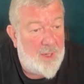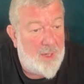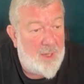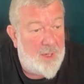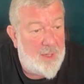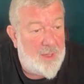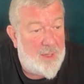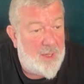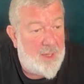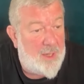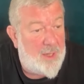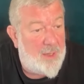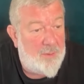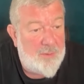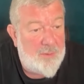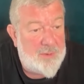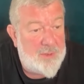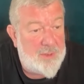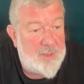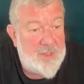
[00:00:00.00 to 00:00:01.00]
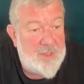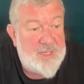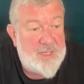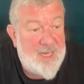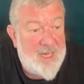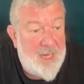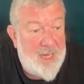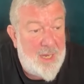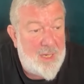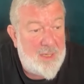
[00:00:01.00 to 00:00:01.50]
И так, очень из
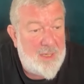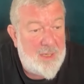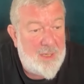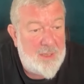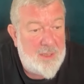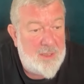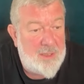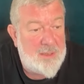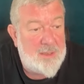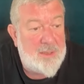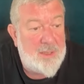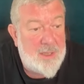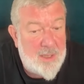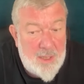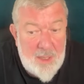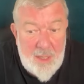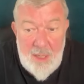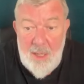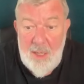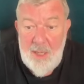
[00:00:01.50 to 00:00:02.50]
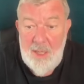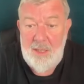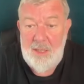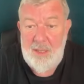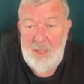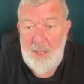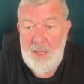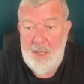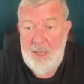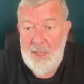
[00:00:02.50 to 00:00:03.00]
Кении, из
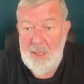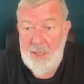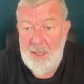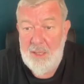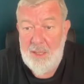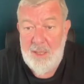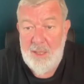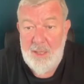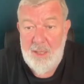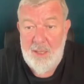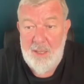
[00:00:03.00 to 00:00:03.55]
Кении они.